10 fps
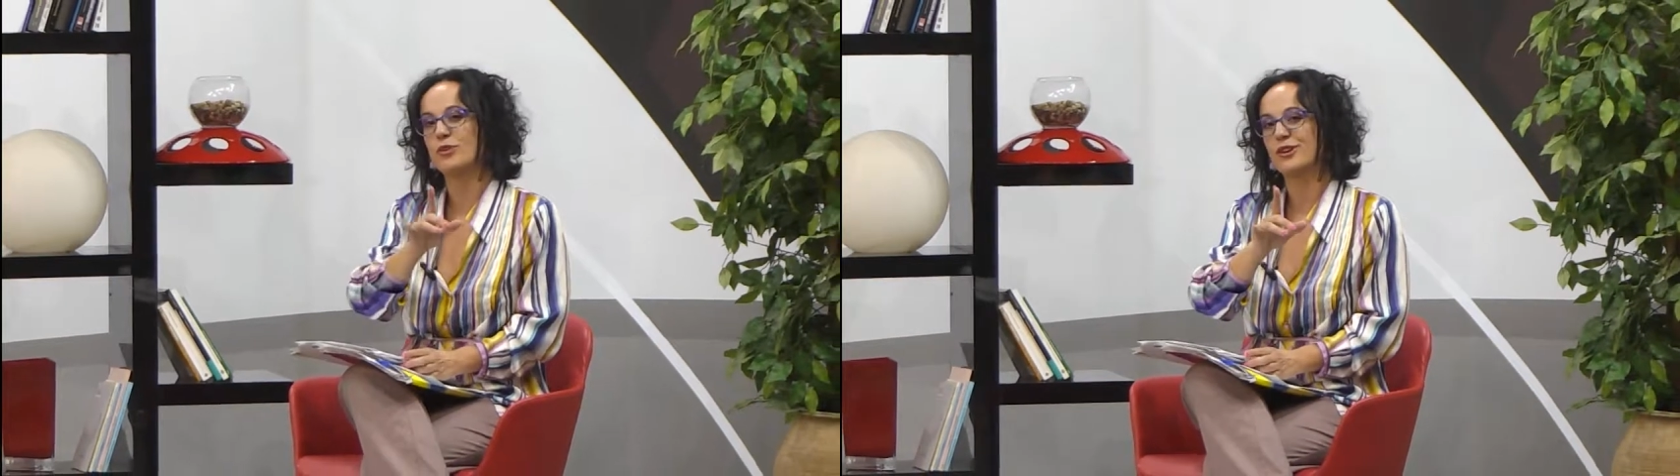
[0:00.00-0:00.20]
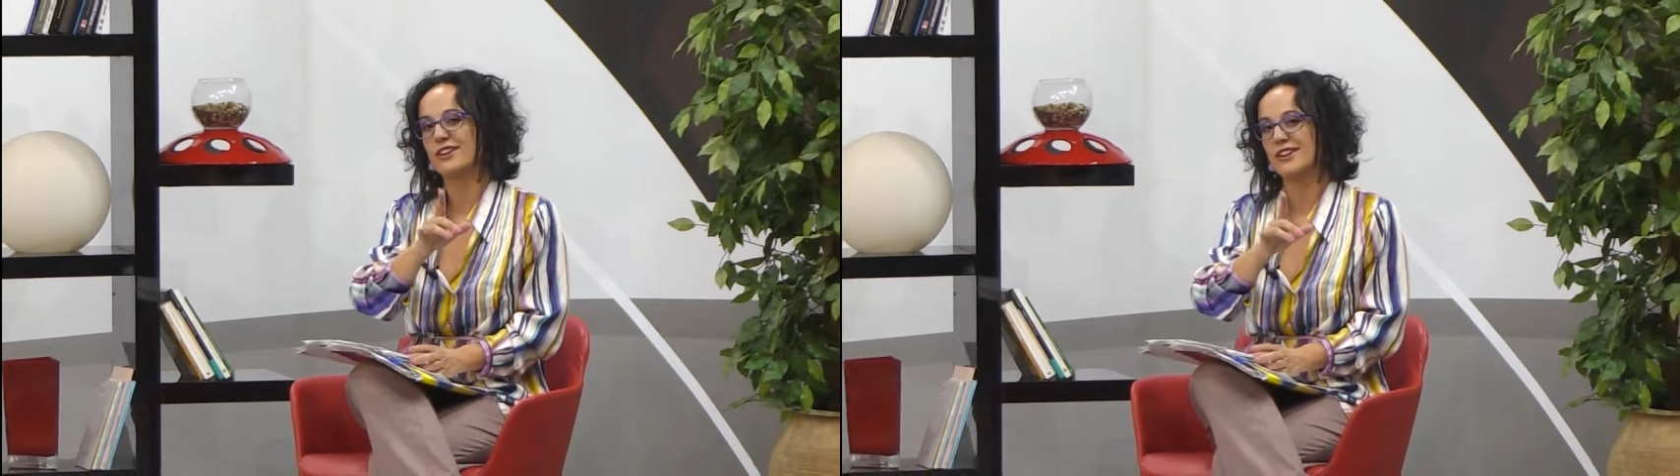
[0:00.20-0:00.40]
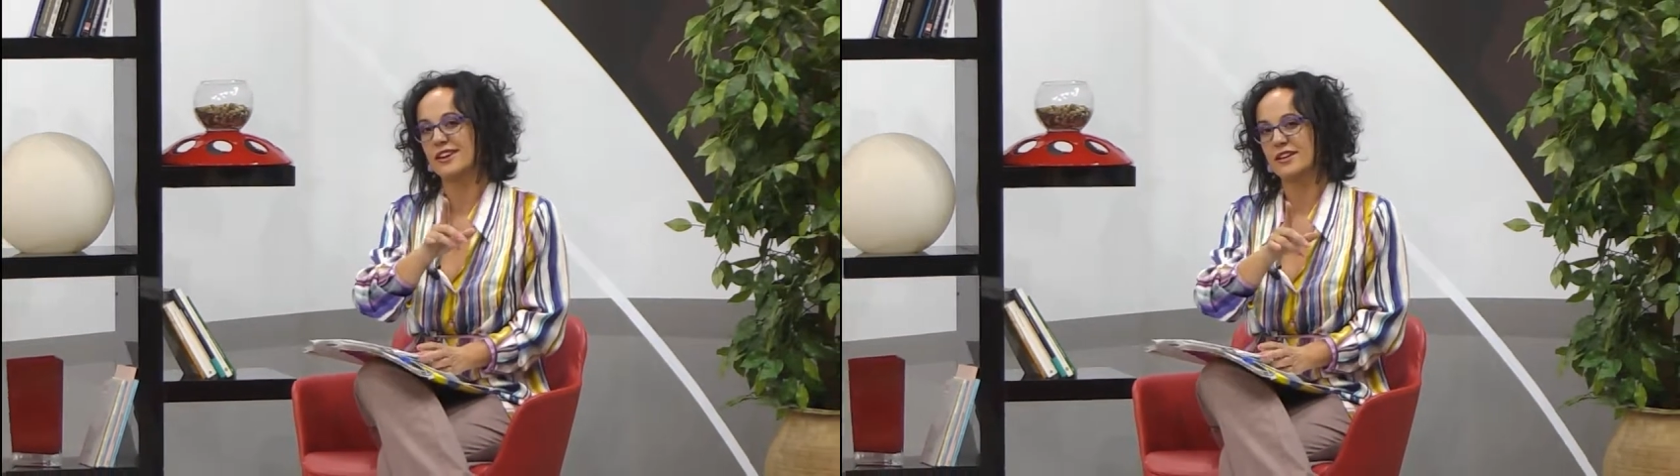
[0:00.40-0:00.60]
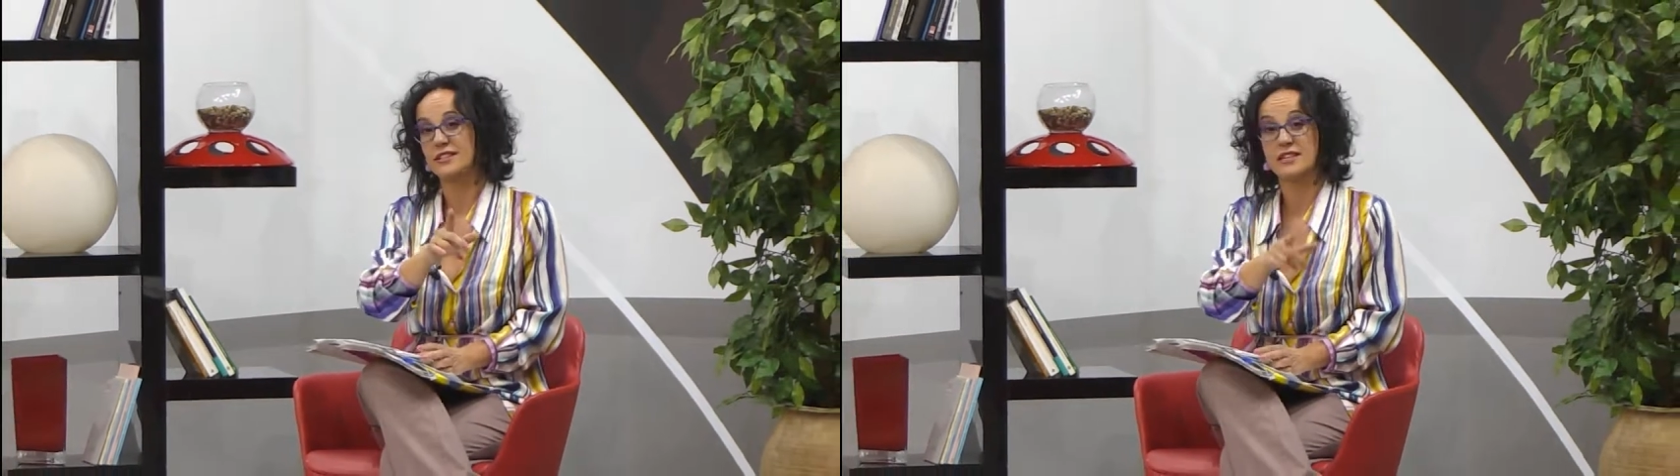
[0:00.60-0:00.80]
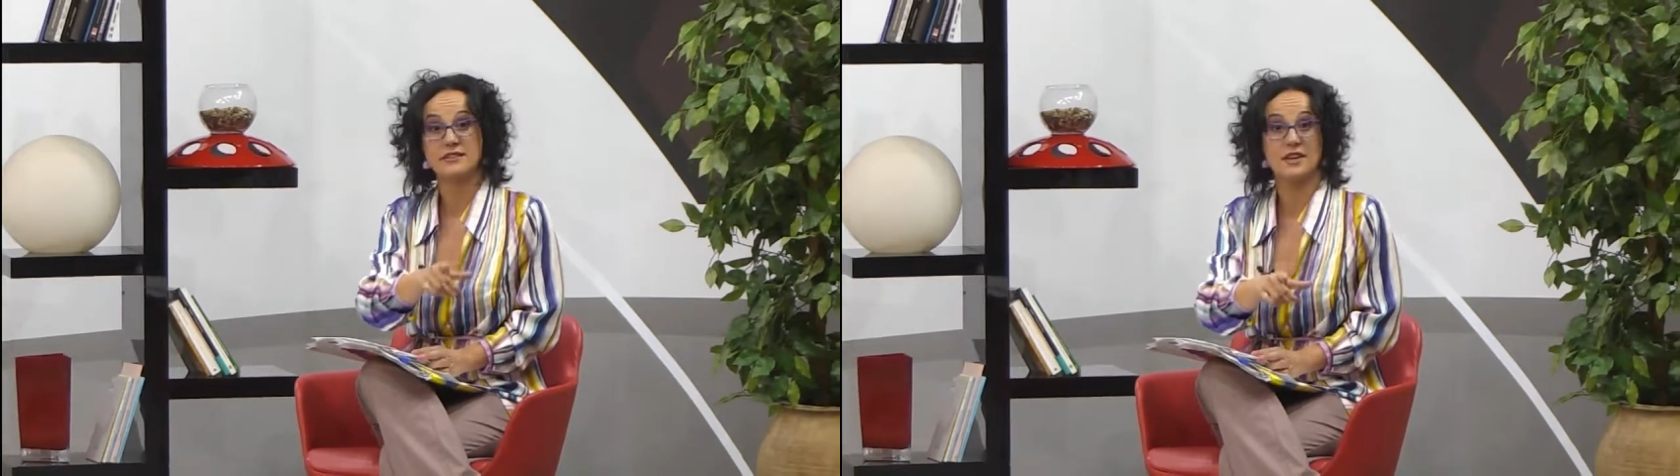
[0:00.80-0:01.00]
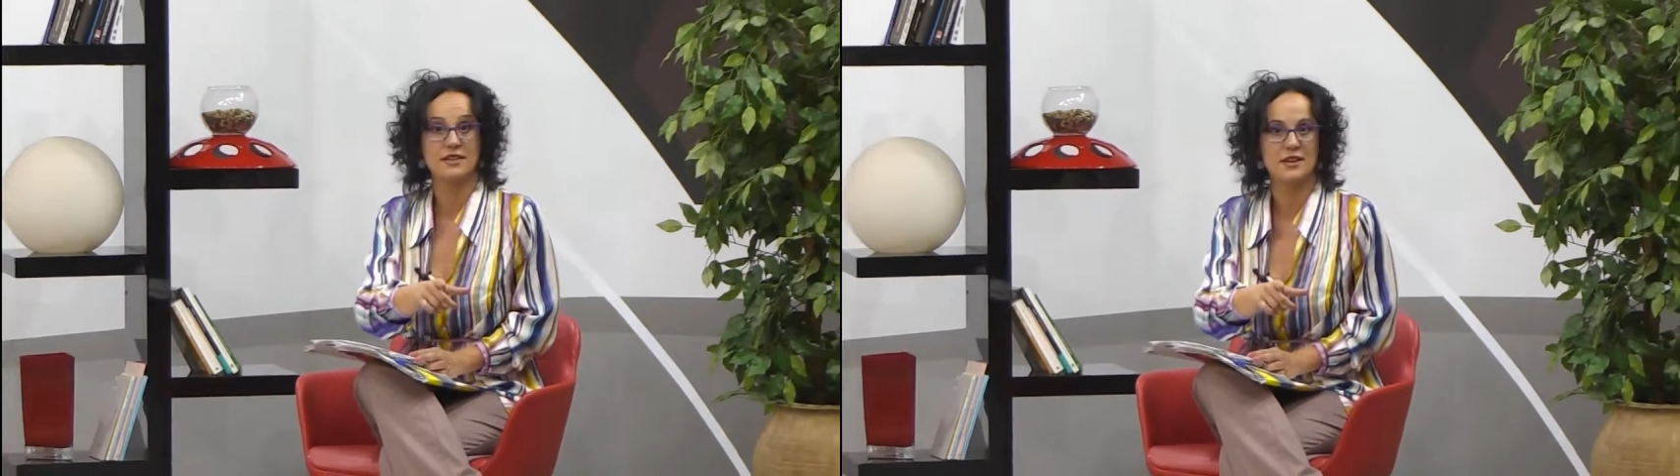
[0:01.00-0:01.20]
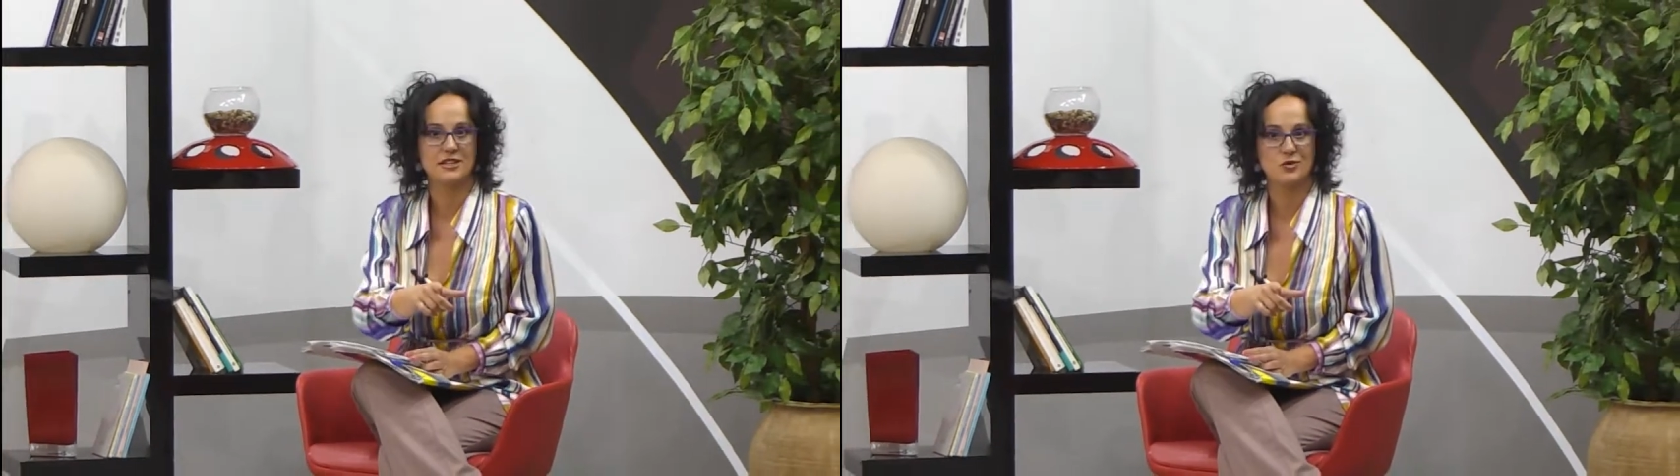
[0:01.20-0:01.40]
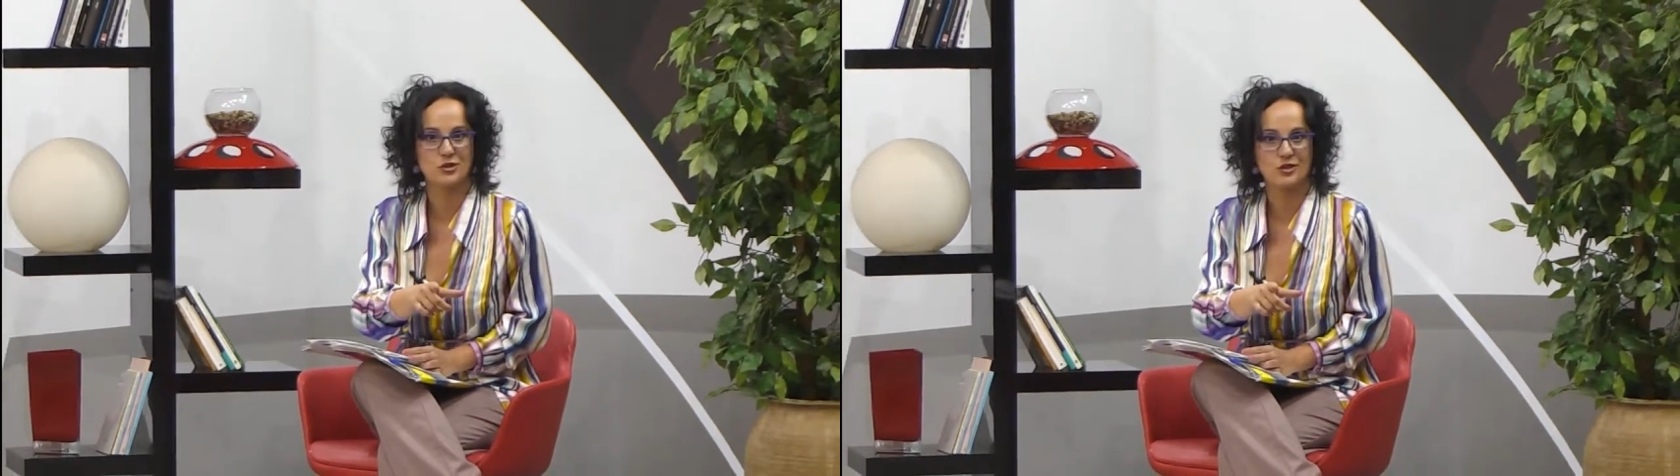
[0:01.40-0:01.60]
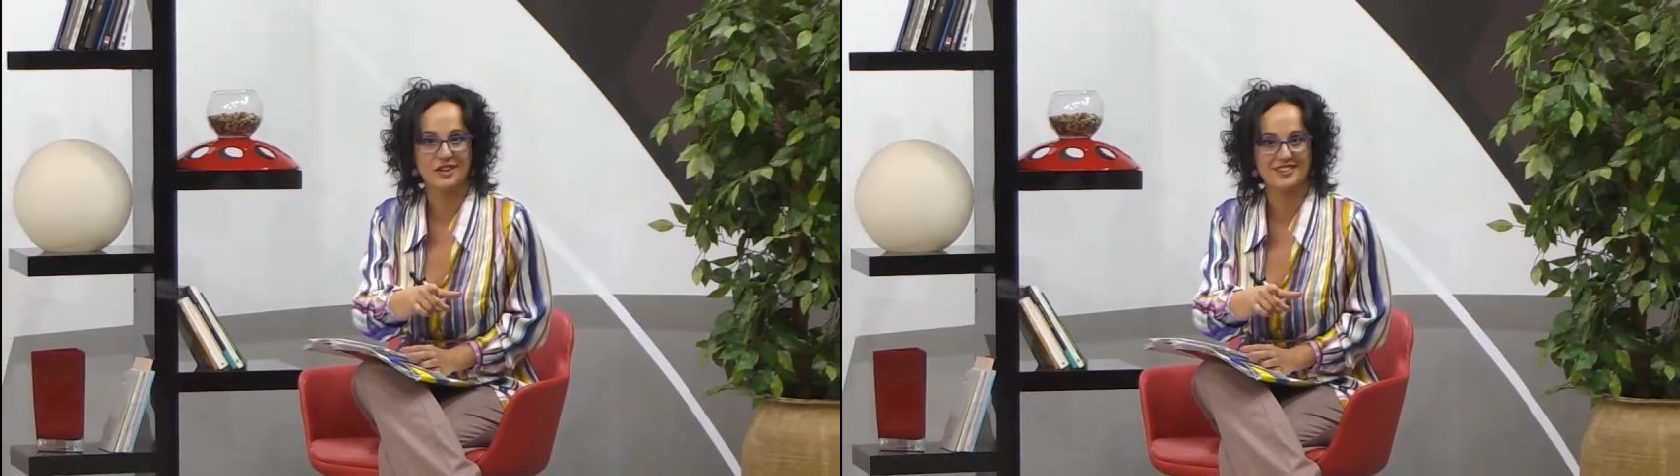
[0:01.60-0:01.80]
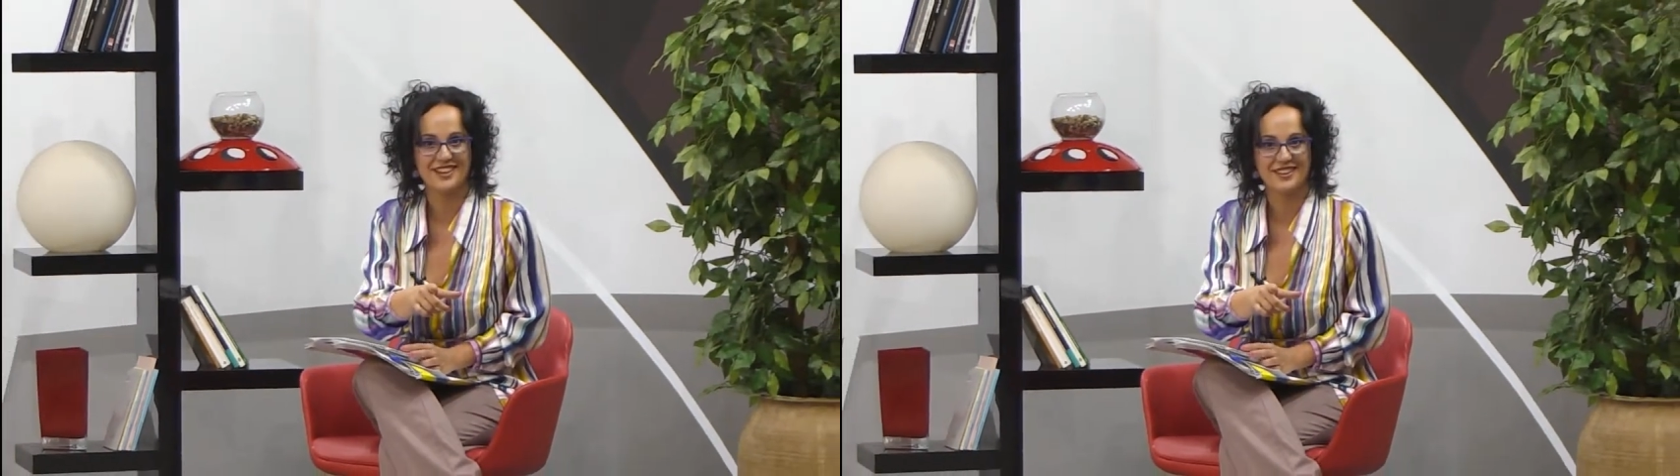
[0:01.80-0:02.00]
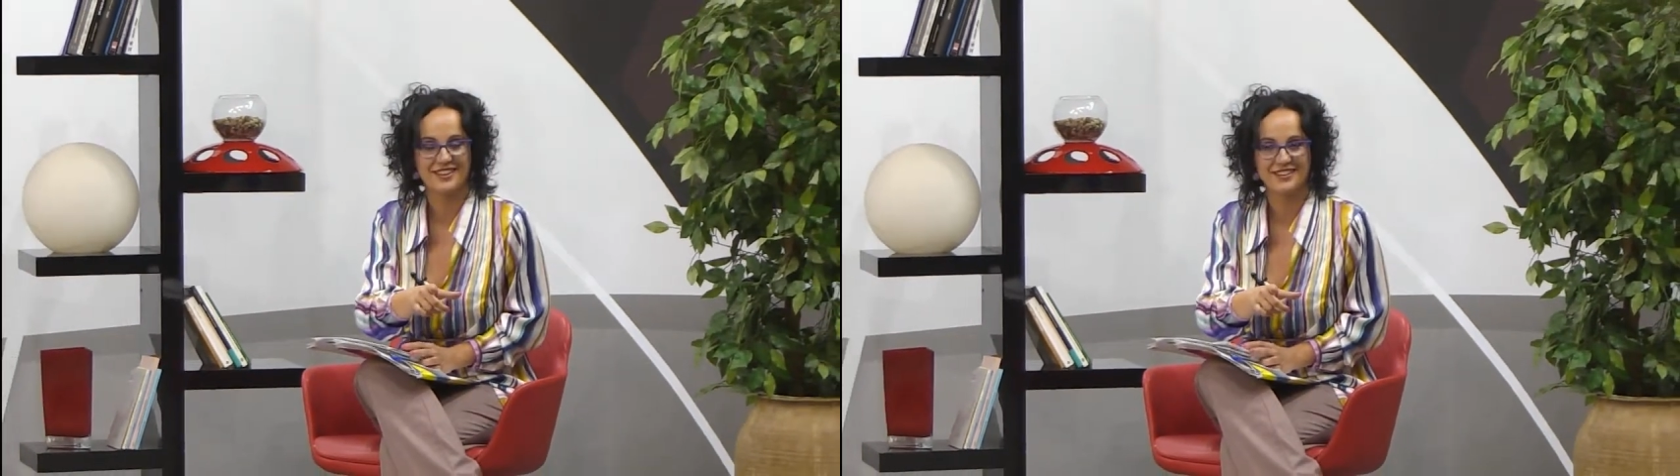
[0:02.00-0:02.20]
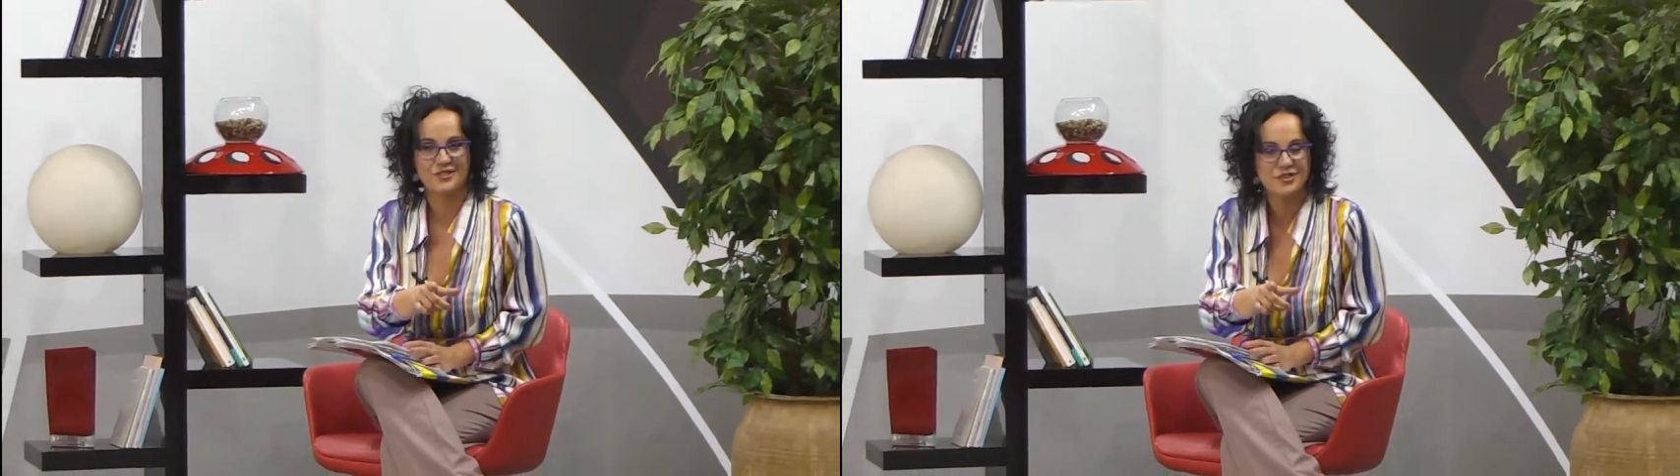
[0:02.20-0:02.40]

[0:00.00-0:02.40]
porque ¿qué tenéis que hacer a las 4 de la tarde?